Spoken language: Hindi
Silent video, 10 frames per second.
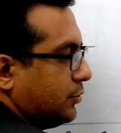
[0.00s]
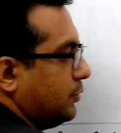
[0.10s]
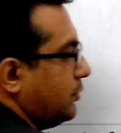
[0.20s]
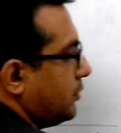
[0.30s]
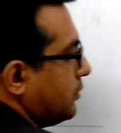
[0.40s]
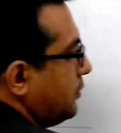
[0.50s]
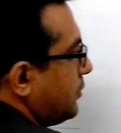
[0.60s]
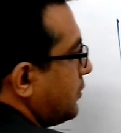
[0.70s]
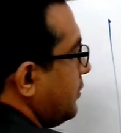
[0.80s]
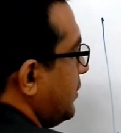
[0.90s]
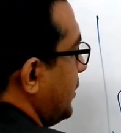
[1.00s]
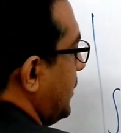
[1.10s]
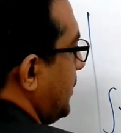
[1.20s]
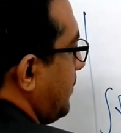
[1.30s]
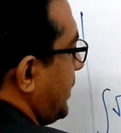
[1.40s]
रूट रूट रूट
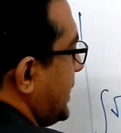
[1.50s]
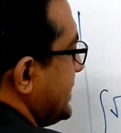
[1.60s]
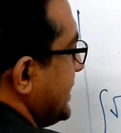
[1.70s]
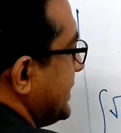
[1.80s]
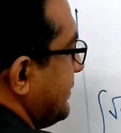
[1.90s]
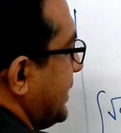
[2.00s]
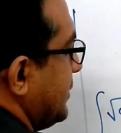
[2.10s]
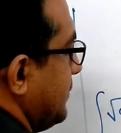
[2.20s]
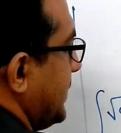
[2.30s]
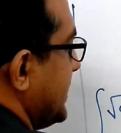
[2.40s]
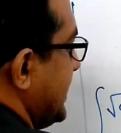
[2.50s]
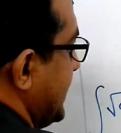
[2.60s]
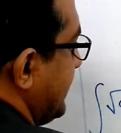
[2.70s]
प्लस ए स्क्वायर है तो प्लस ए